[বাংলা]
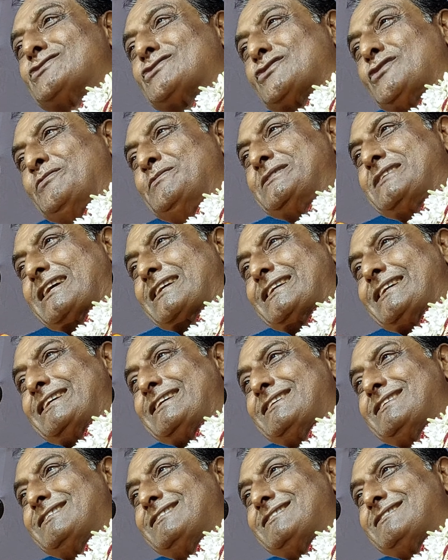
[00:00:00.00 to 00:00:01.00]
তুমি তাকে
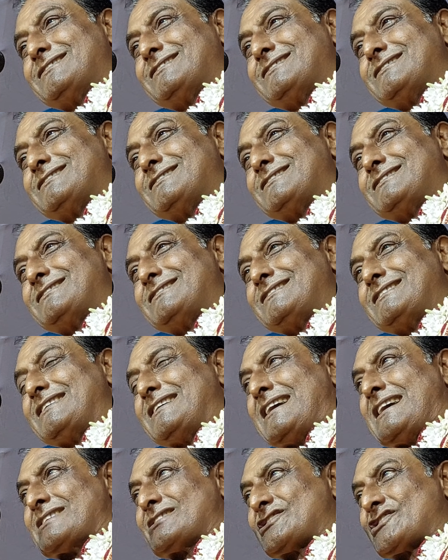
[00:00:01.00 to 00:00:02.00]

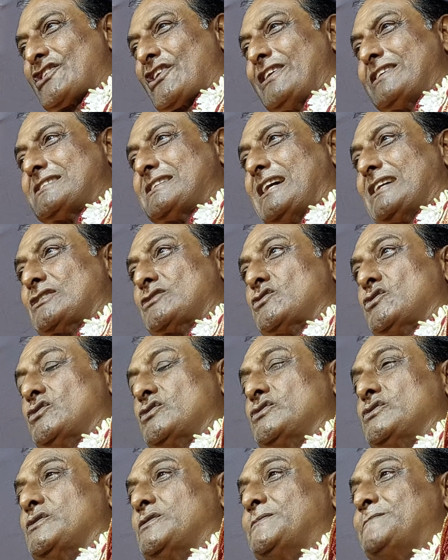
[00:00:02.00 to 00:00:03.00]
আশ্রয় দান করি